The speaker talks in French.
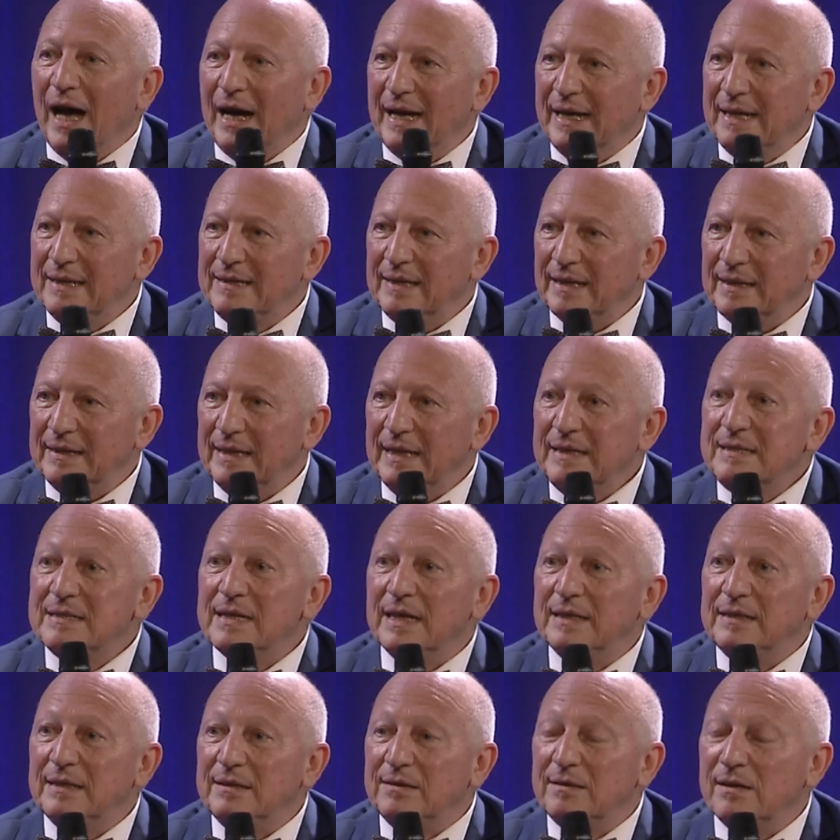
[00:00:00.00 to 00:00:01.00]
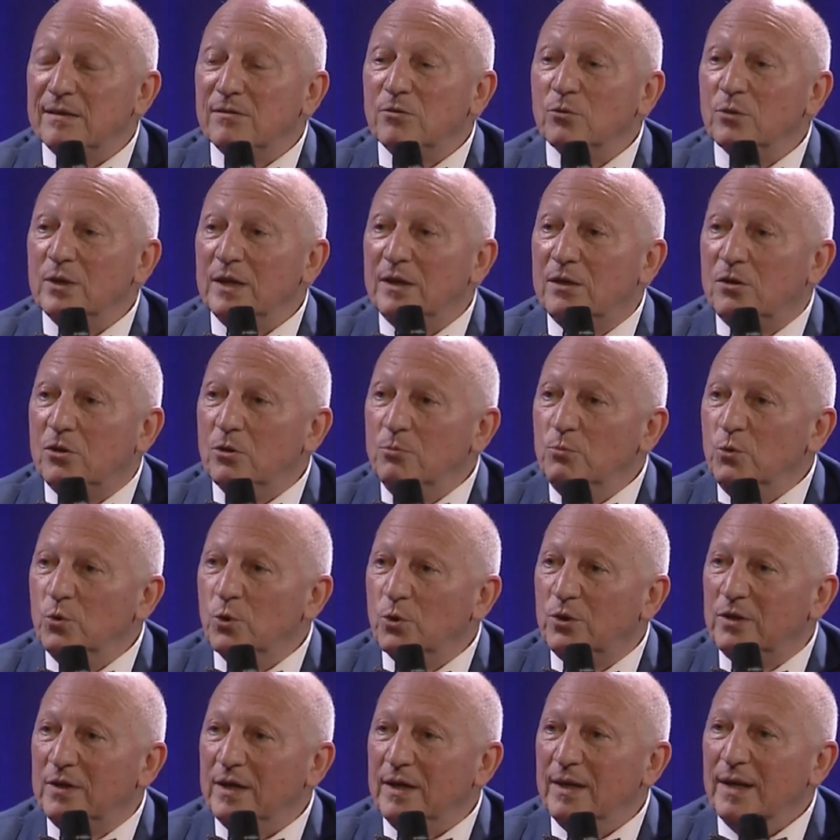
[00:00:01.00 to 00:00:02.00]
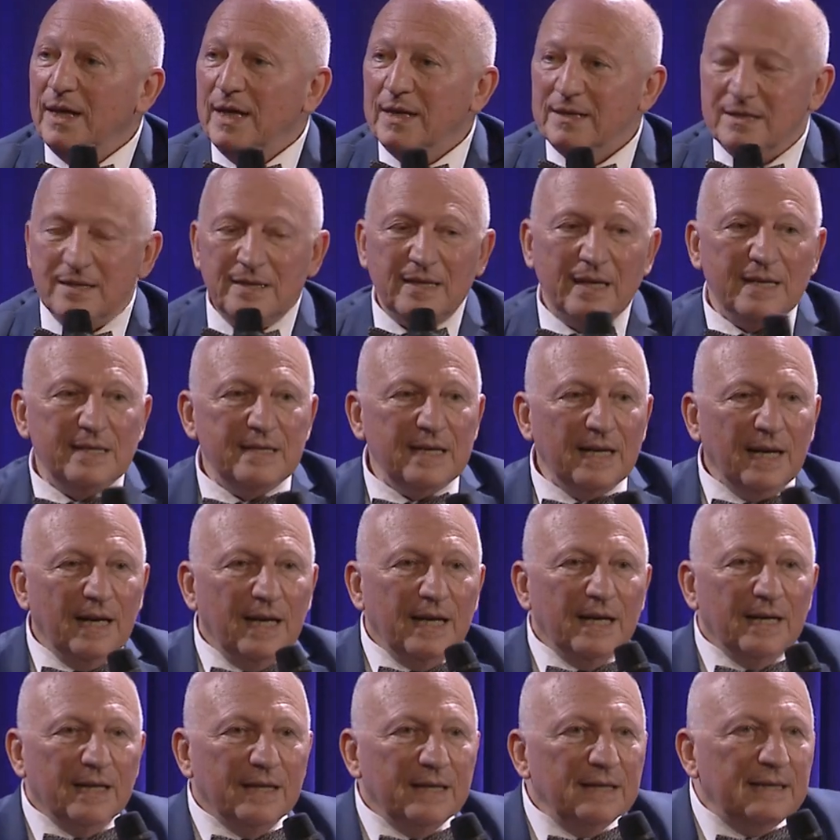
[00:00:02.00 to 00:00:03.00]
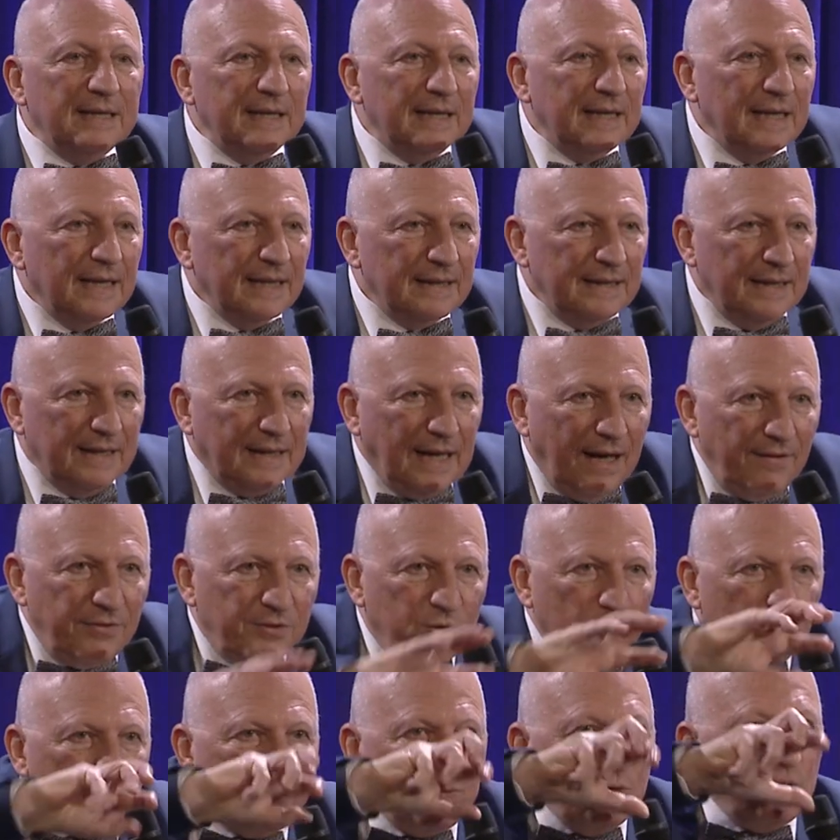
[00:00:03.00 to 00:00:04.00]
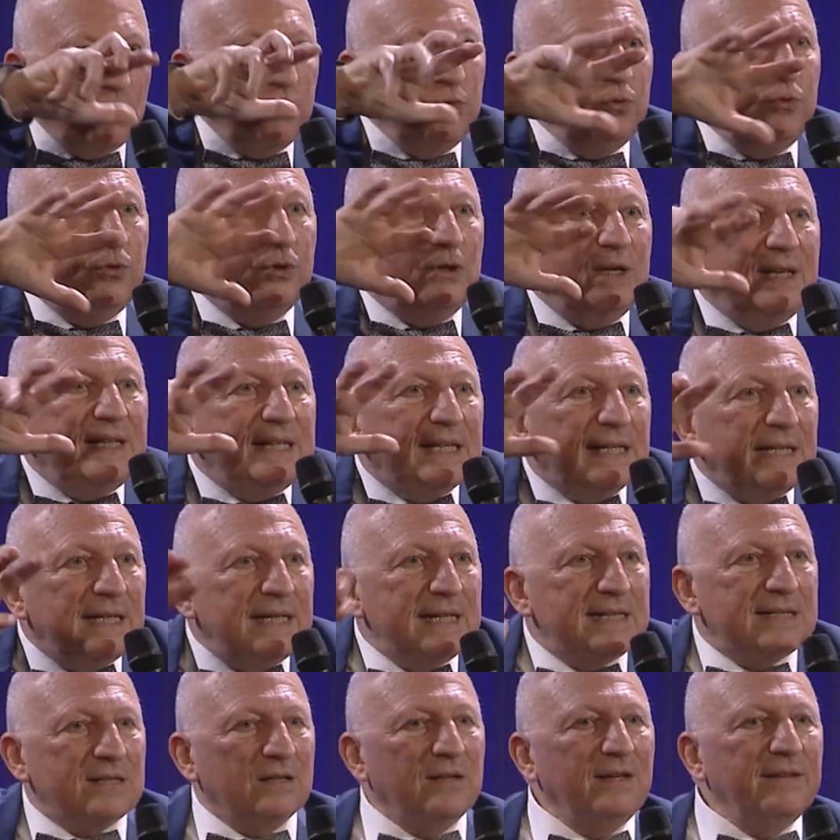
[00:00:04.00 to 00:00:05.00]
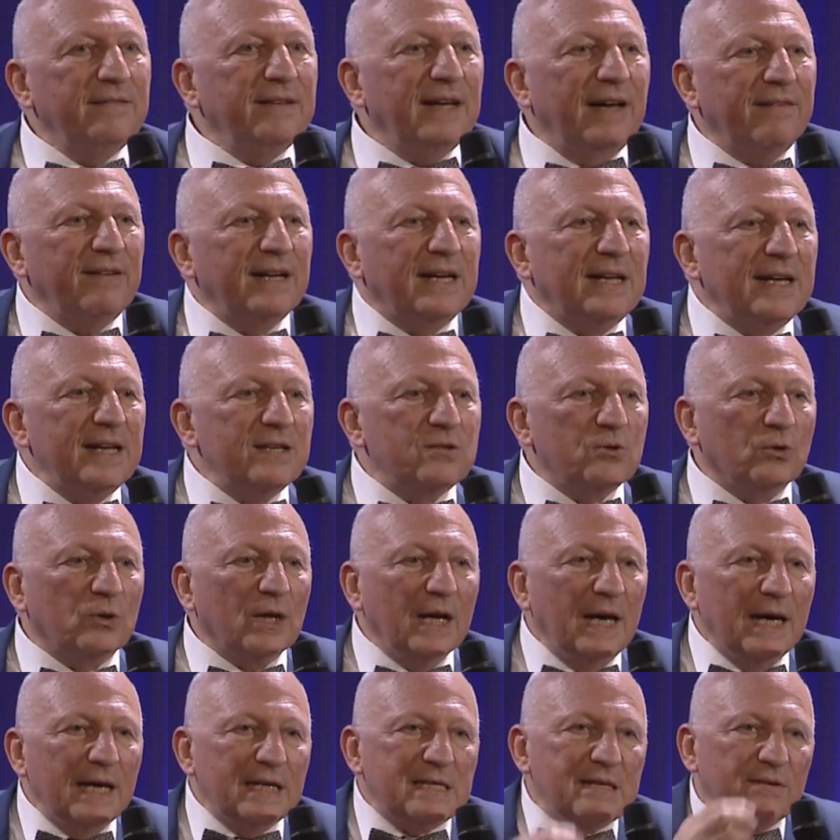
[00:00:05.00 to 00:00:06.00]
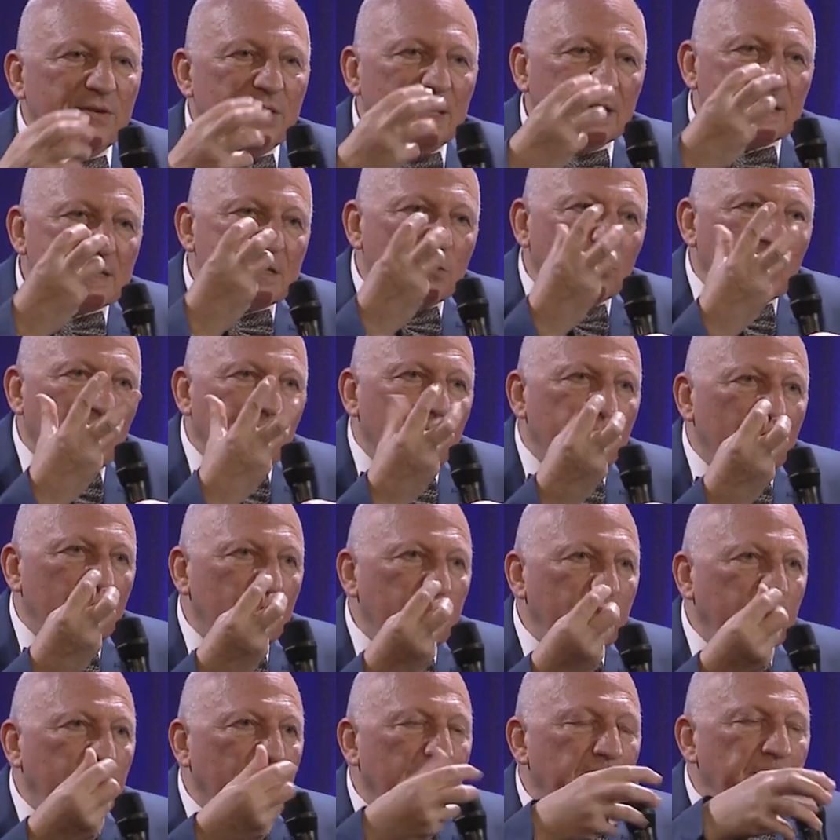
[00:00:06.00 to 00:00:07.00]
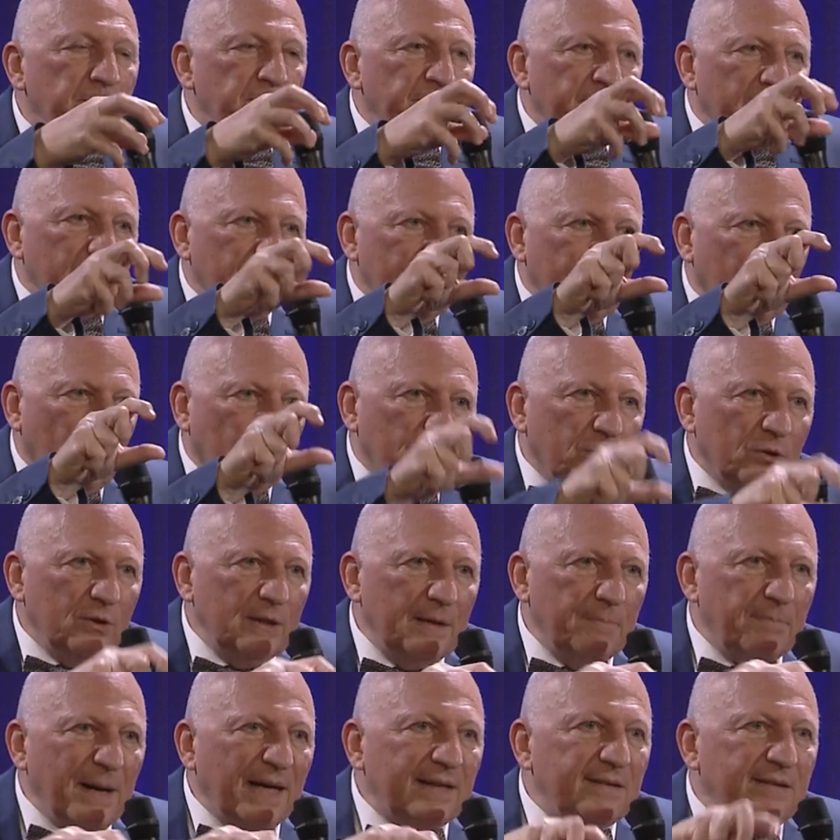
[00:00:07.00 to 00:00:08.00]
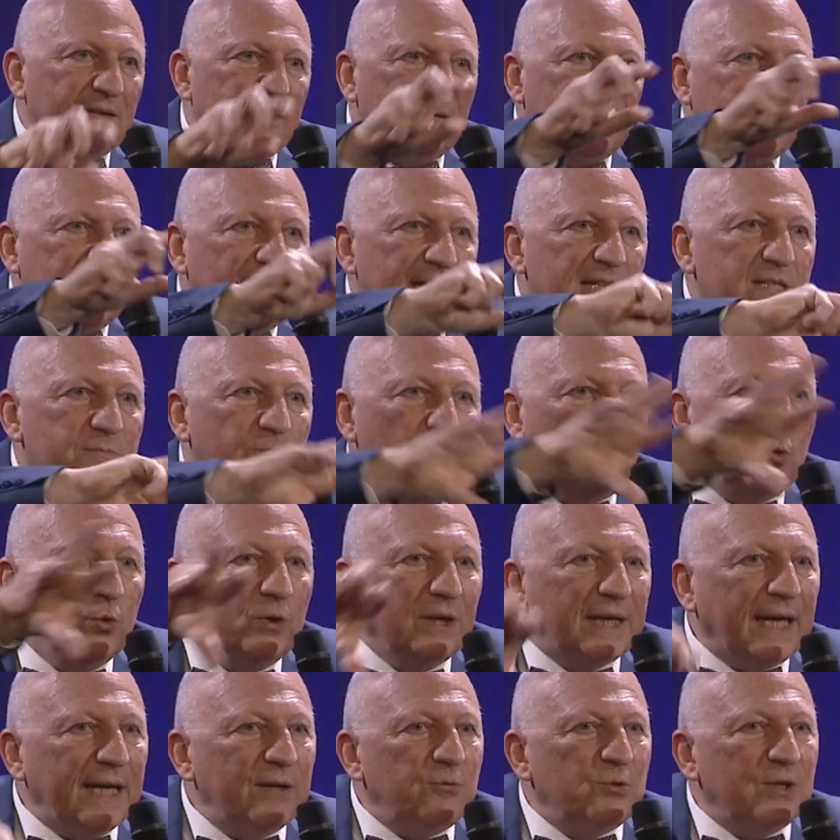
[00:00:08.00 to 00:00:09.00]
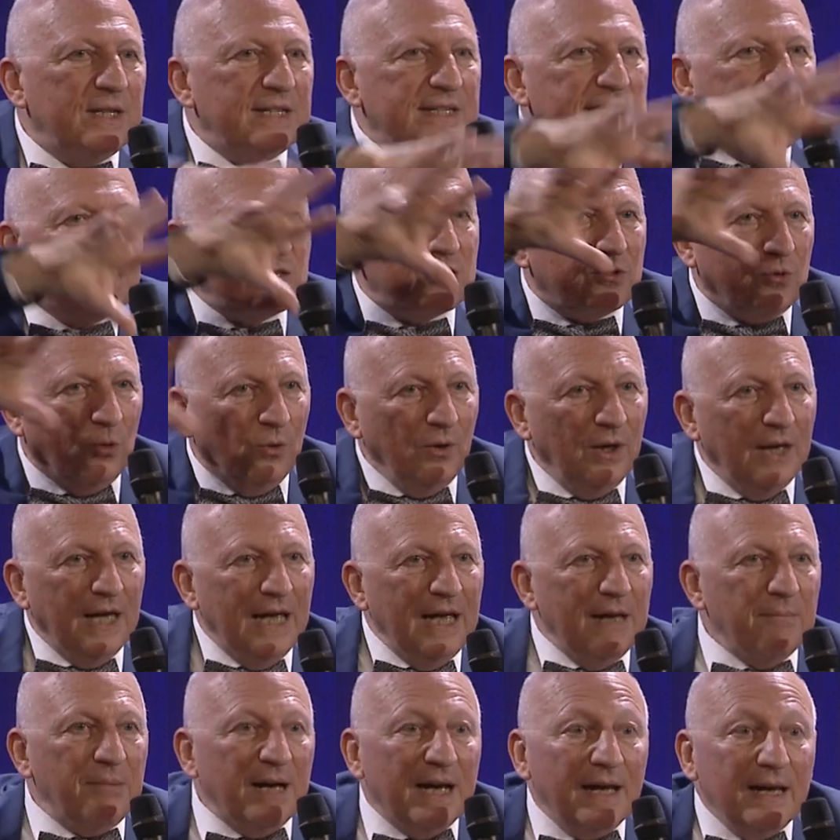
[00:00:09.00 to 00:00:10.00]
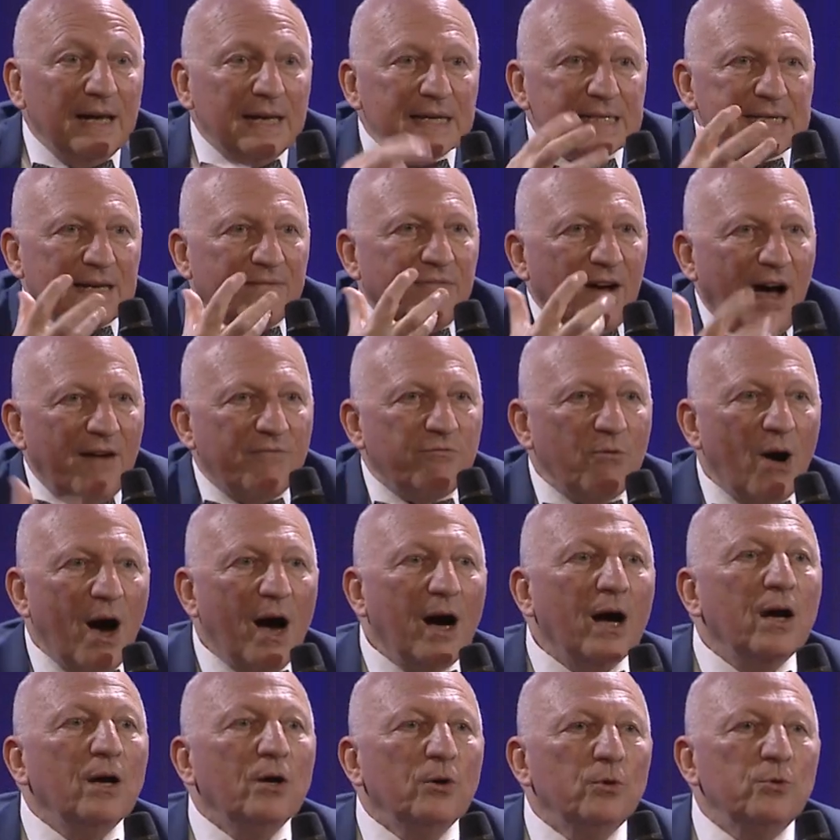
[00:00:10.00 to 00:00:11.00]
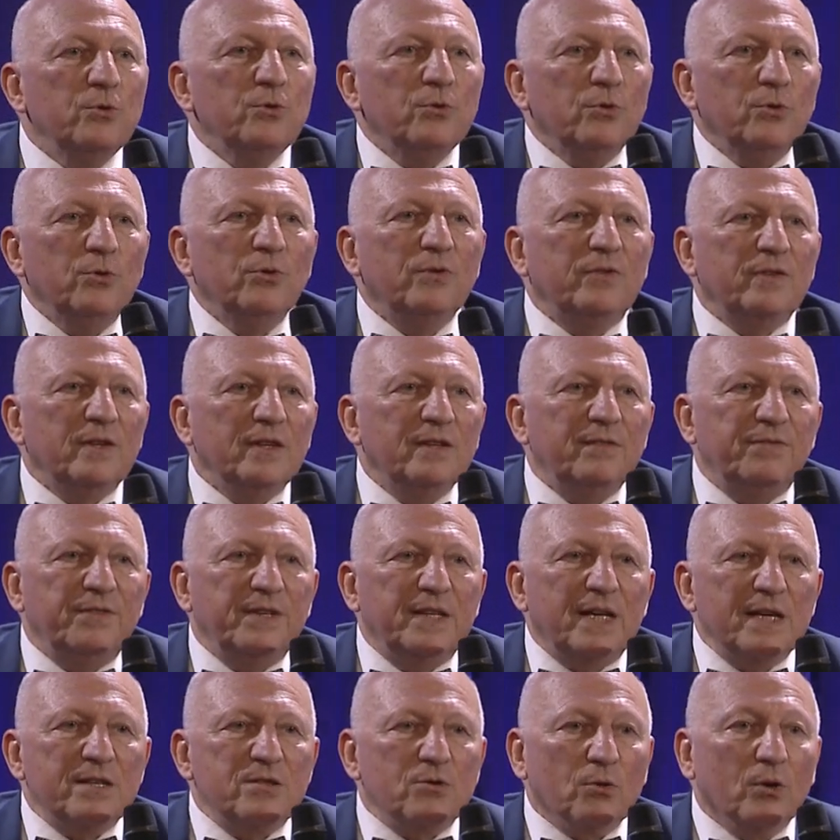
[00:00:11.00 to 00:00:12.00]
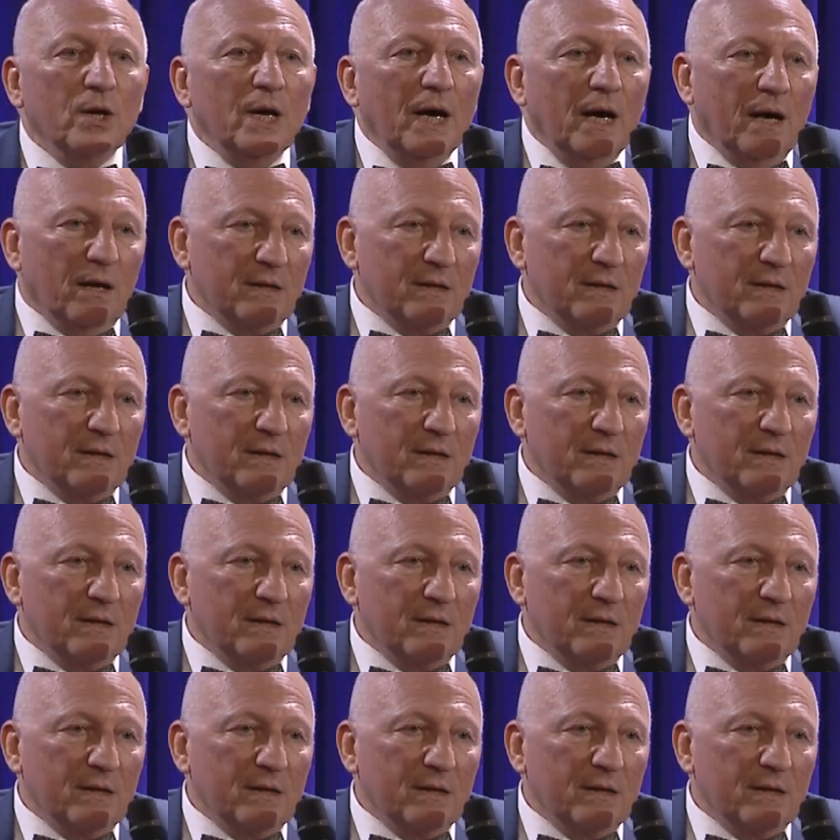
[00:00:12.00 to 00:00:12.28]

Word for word: à l'Internet, c'est la détection des communautés, c'est-à-dire hein, des, graphes qui ont beaucoup de liens les uns avec les autres. Et ça veut dire que si on a beaucoup de, entre des parties de texte, beaucoup de réutilisation, eh ben, ça va avoir une, signification.